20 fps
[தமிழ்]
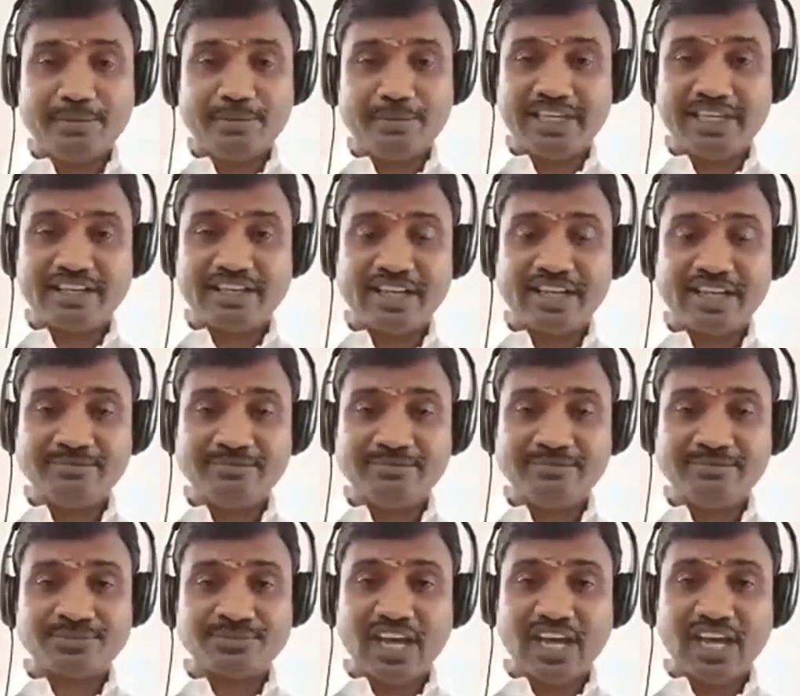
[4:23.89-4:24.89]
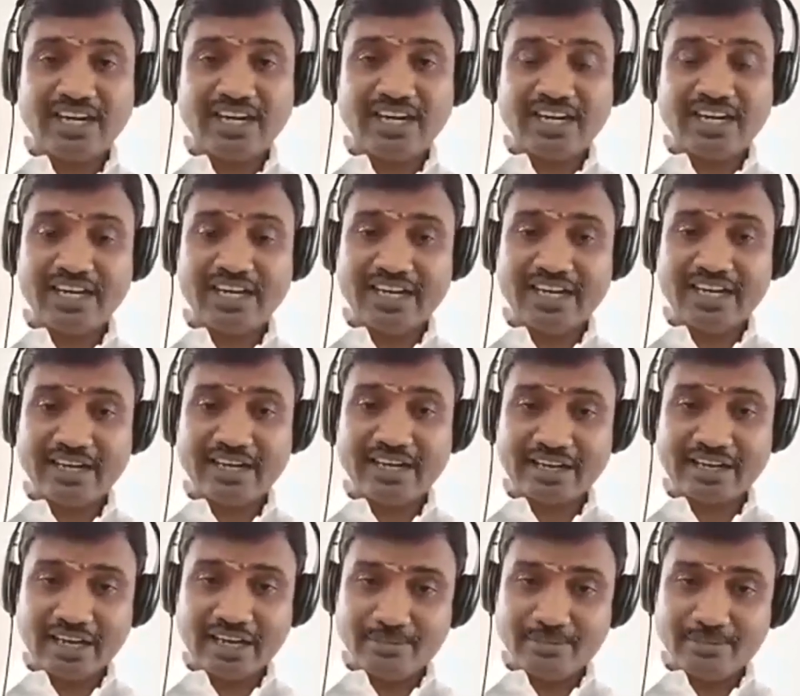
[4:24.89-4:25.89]
அப்படிங்கிறது தான் அதனால
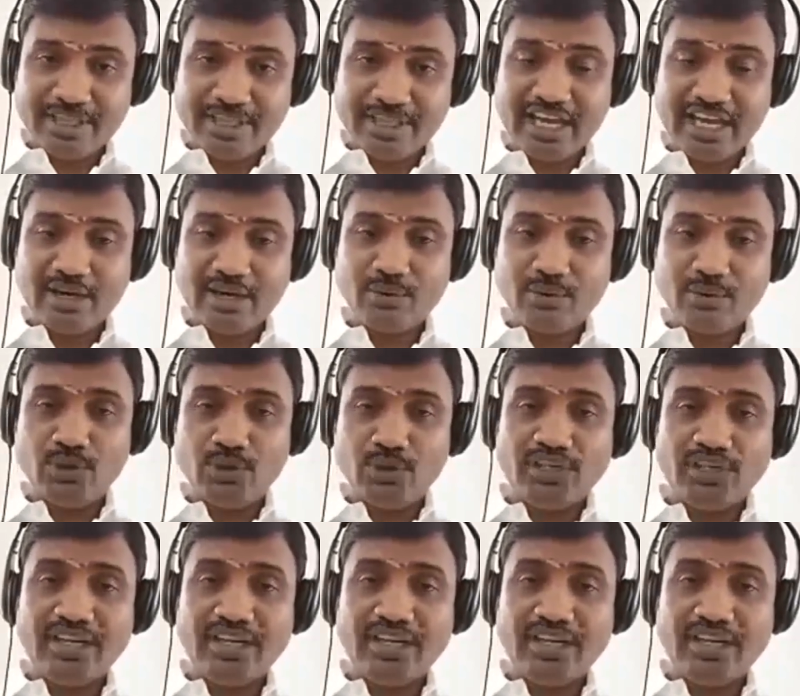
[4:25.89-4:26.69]
லக்னாதிபதியாவோ